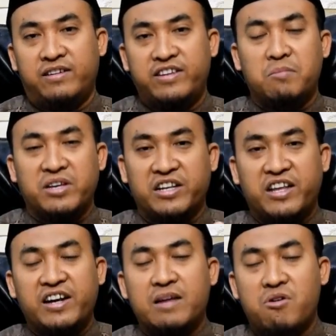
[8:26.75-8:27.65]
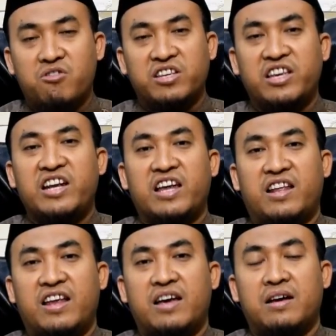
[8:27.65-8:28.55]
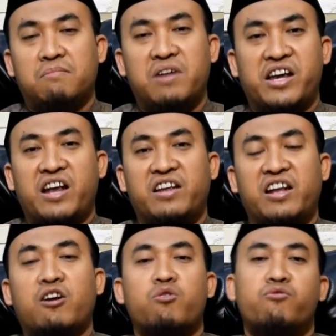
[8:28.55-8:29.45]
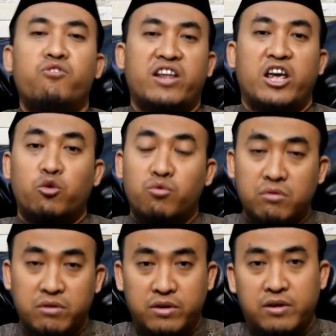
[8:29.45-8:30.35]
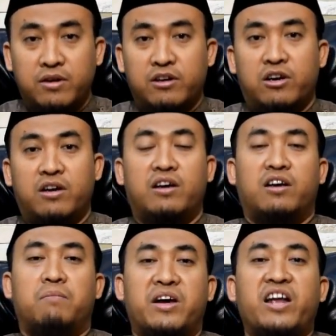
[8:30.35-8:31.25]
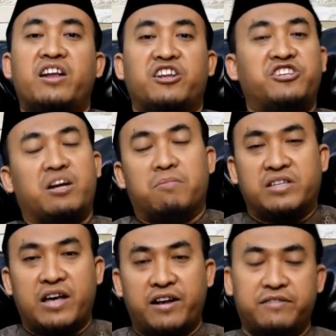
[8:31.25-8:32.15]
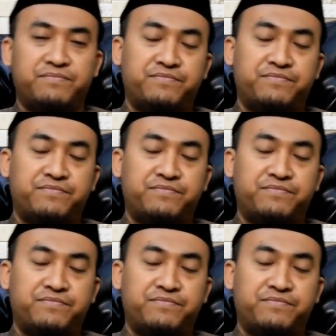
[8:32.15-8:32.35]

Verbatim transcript: yang menyatakan bahwasannya ini adalah bagian dari kekufuran yaitu eh, bagian dari syirik besar.